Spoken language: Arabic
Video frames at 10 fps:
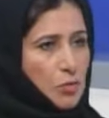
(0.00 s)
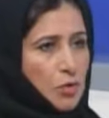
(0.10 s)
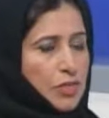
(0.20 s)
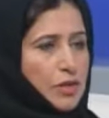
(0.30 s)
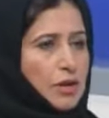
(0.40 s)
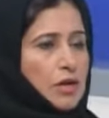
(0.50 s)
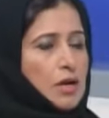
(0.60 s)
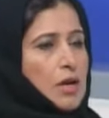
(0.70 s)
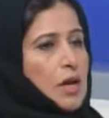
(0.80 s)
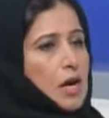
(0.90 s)
موثقة
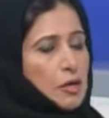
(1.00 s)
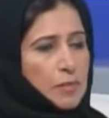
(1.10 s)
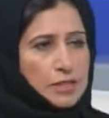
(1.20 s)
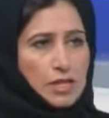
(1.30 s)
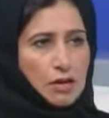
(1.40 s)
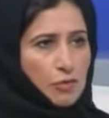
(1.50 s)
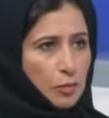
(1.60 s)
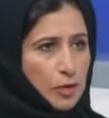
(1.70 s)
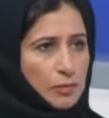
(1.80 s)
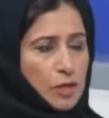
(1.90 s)

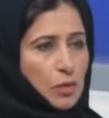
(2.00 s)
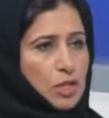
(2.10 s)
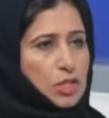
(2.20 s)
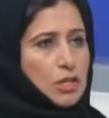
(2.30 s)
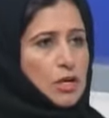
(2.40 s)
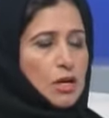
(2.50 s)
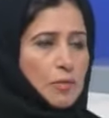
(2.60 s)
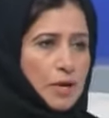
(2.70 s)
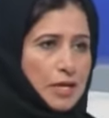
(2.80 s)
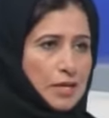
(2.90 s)
4410
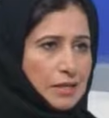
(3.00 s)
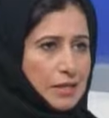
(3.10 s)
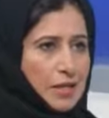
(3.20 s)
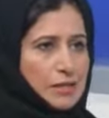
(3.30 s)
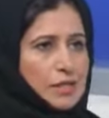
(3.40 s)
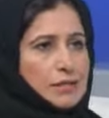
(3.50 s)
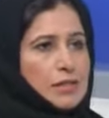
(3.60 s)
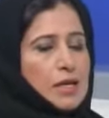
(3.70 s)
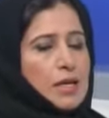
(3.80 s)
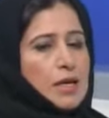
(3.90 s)
بقية العدد
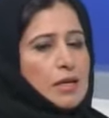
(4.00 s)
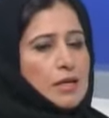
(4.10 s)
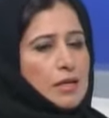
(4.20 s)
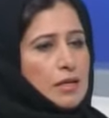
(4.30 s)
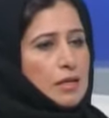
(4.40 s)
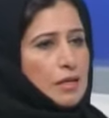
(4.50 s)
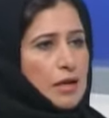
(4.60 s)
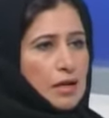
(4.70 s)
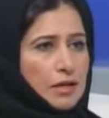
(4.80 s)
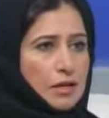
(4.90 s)
آه،
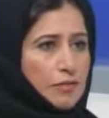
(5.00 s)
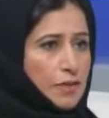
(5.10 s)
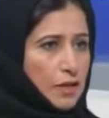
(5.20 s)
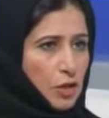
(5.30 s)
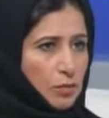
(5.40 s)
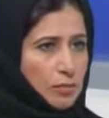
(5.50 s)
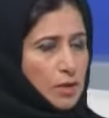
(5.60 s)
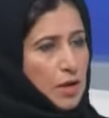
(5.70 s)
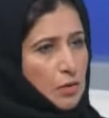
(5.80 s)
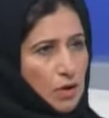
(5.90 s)
عرفنا أنهم
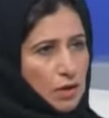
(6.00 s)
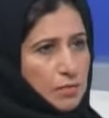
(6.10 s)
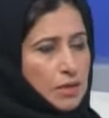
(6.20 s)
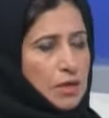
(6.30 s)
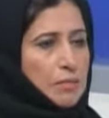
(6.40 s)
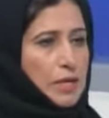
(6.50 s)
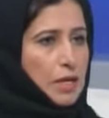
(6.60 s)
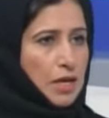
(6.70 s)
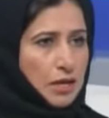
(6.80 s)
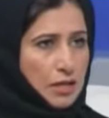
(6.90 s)
حوامل من
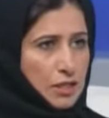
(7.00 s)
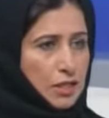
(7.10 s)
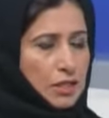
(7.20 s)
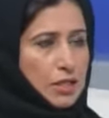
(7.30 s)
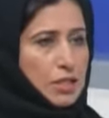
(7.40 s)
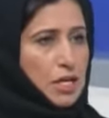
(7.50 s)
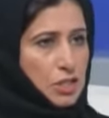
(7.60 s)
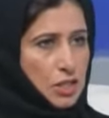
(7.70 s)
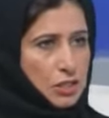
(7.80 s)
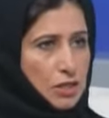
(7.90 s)
خلال العلاج
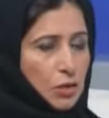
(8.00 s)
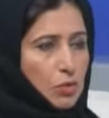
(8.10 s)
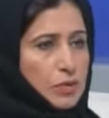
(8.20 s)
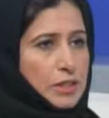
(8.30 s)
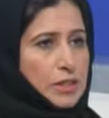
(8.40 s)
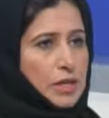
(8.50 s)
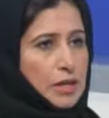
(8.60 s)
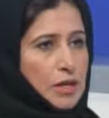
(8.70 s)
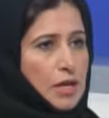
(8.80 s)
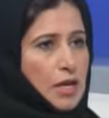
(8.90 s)
اللي تلقوه من عندنا
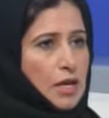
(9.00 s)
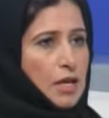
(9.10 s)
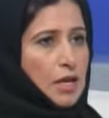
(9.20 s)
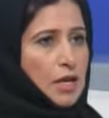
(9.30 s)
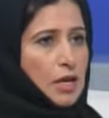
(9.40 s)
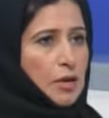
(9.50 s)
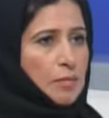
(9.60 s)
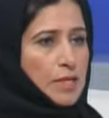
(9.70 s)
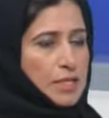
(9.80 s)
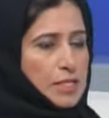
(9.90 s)

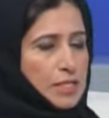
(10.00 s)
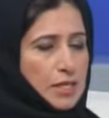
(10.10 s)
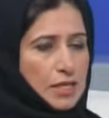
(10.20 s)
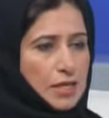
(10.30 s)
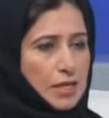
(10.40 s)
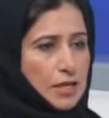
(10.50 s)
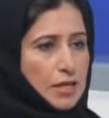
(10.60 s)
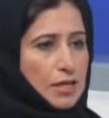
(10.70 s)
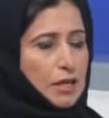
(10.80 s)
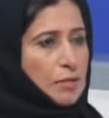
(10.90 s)
بس
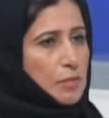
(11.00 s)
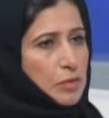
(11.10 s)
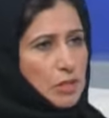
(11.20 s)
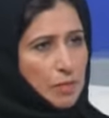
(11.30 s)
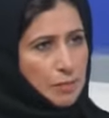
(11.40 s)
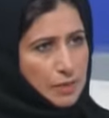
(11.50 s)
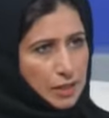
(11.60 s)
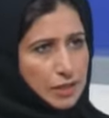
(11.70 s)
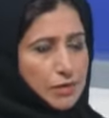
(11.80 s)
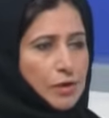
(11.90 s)
آه، بسبب
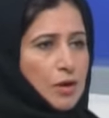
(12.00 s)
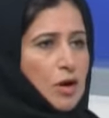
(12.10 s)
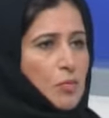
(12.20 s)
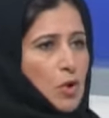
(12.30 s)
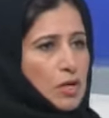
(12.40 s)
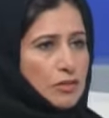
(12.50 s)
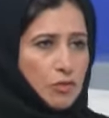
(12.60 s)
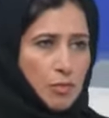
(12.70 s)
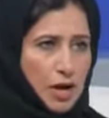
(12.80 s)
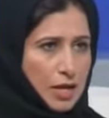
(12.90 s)
تغيير ارقام
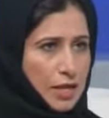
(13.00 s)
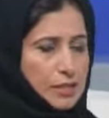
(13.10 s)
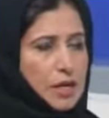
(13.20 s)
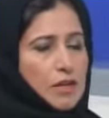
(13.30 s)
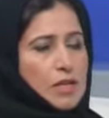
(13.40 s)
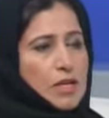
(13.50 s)
وهاتفهم ما اكدنا هذا